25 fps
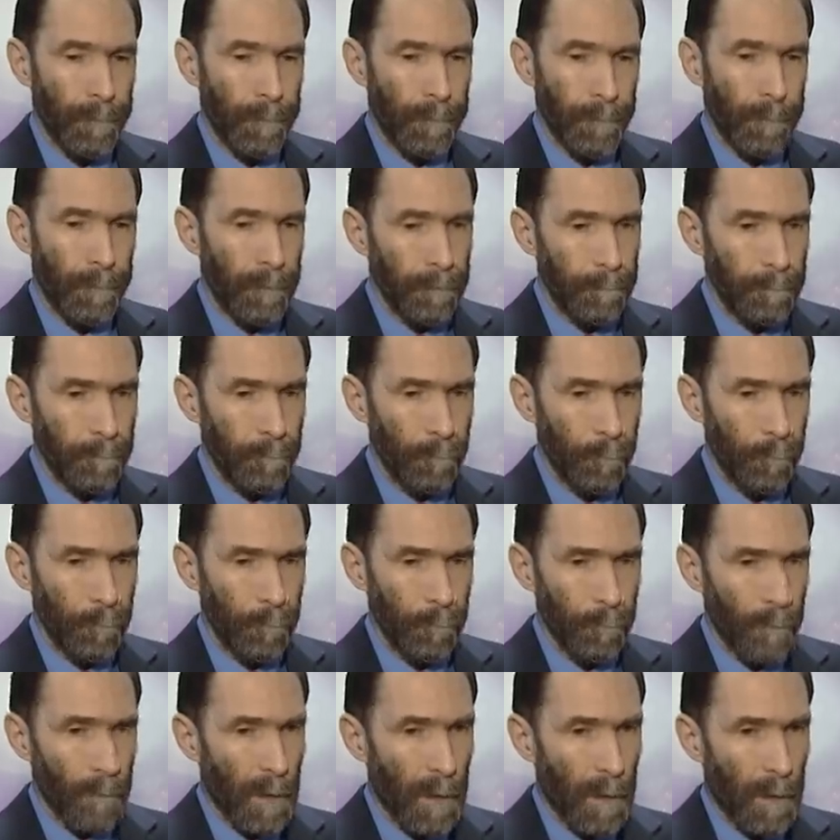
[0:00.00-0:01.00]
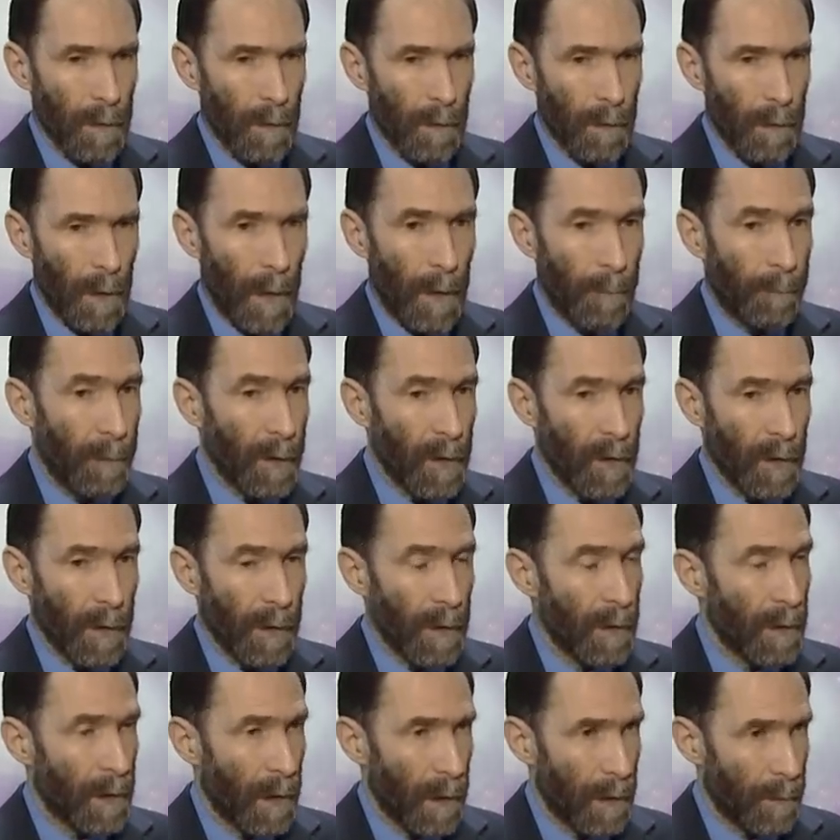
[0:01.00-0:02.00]
наряду с обычной
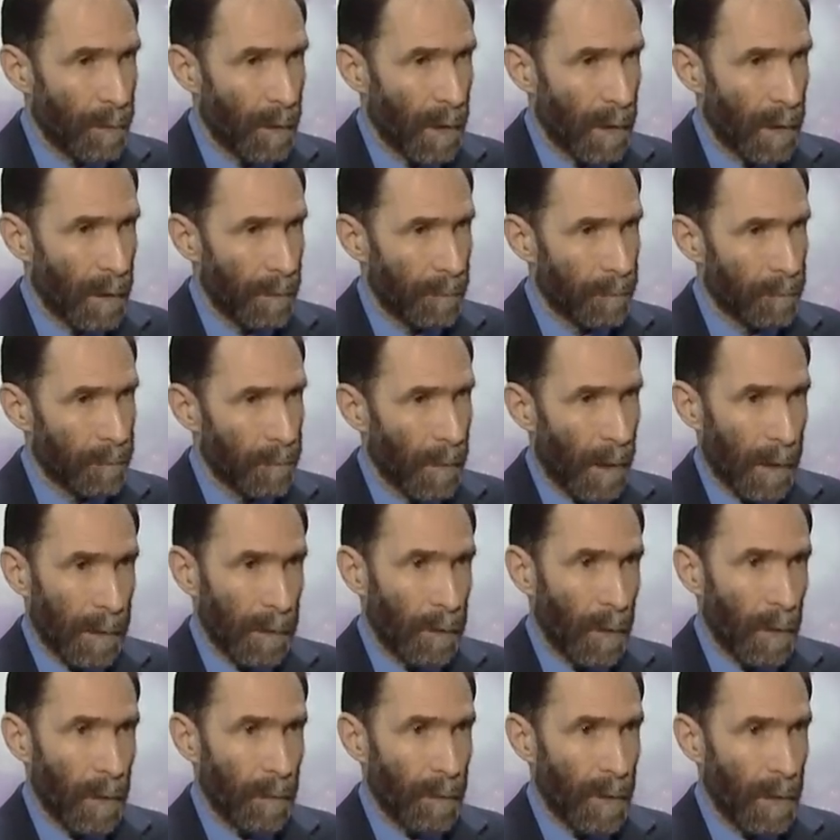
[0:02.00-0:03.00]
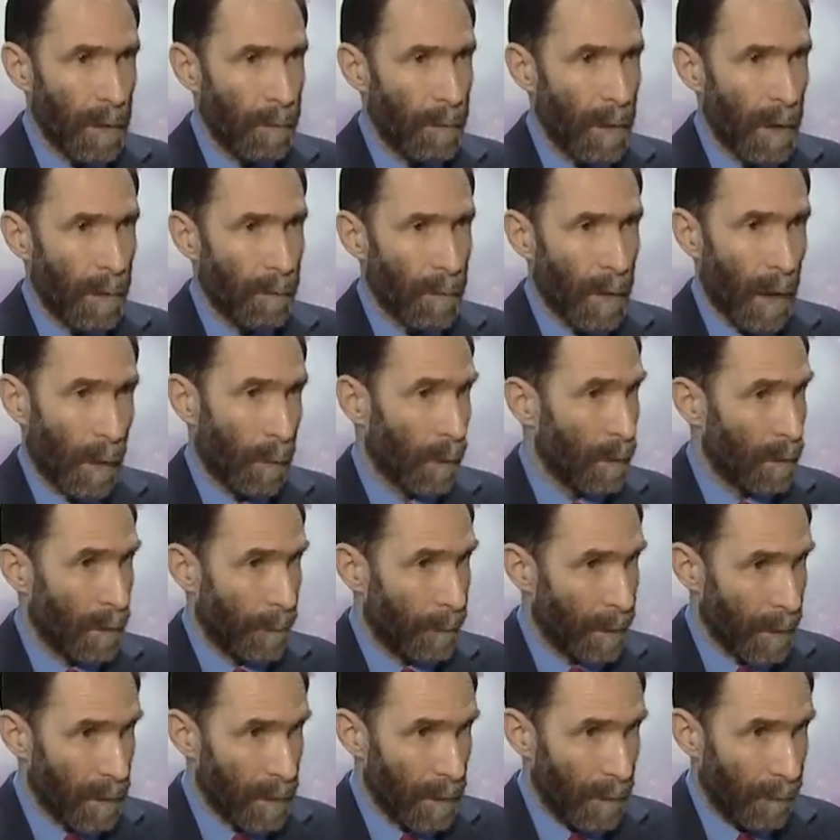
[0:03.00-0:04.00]
сейсмикой, о которой мы имеем какое-то
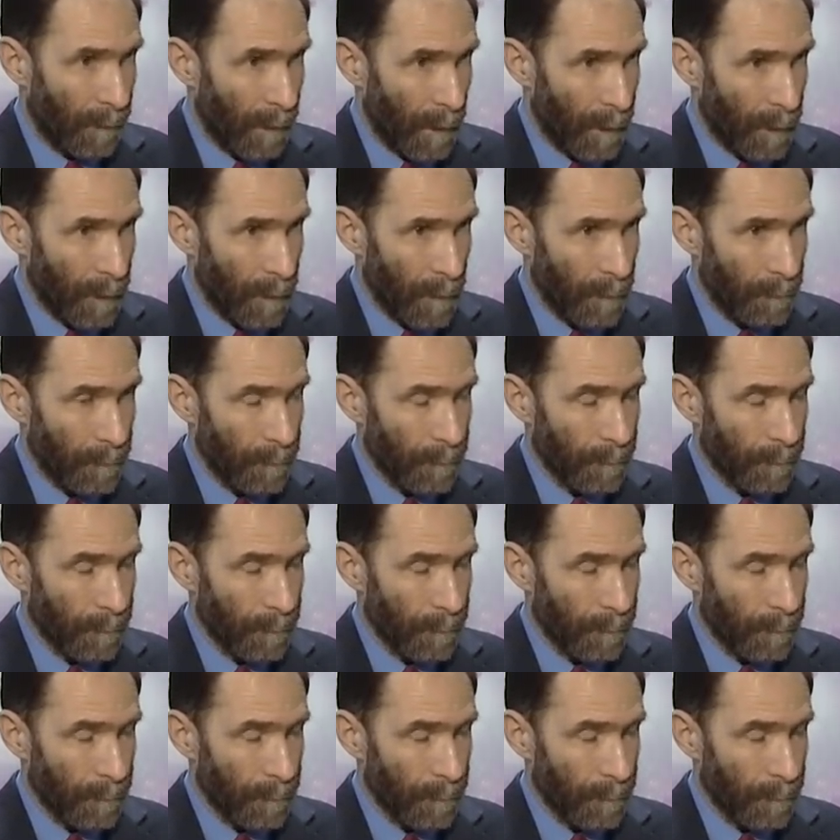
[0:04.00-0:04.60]
представление,